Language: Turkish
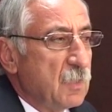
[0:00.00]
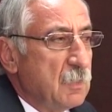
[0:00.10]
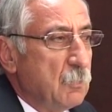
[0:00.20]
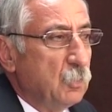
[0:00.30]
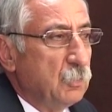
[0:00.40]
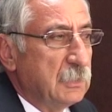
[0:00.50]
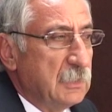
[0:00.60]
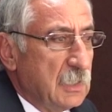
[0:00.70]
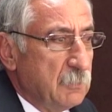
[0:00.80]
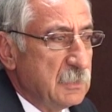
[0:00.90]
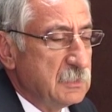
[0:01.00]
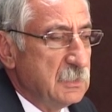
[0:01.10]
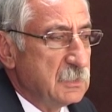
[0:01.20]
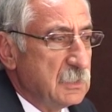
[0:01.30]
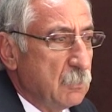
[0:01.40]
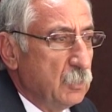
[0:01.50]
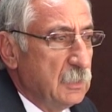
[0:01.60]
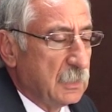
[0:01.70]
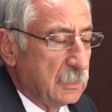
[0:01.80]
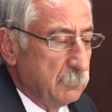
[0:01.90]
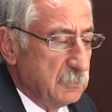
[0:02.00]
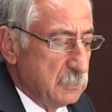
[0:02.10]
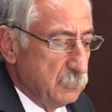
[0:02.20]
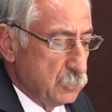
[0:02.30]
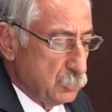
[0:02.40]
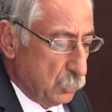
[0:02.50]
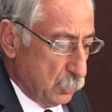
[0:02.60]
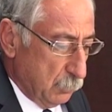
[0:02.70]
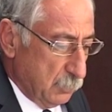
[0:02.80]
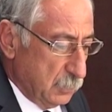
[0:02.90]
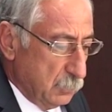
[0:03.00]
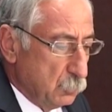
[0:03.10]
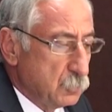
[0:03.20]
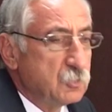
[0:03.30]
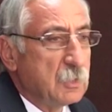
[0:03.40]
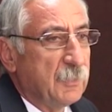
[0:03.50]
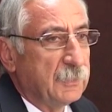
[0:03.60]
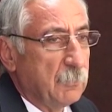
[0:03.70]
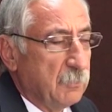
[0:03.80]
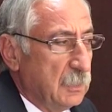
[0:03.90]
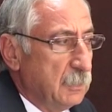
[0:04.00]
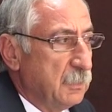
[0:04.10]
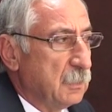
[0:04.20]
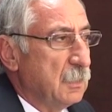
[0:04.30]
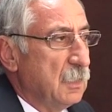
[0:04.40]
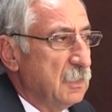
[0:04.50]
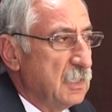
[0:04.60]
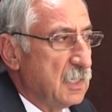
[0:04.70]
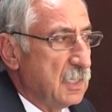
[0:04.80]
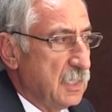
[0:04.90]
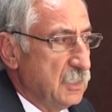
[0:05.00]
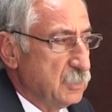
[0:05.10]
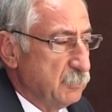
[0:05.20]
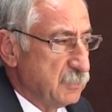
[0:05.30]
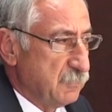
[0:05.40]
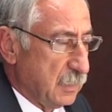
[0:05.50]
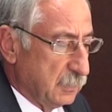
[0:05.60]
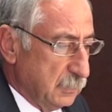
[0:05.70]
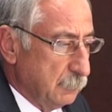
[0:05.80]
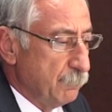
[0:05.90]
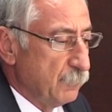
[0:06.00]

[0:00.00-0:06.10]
ve bunun giderilmesi için de bu ilk adım bizim için çok önemliydi. Uzun zamandan beri bir yer arayışımız vardı.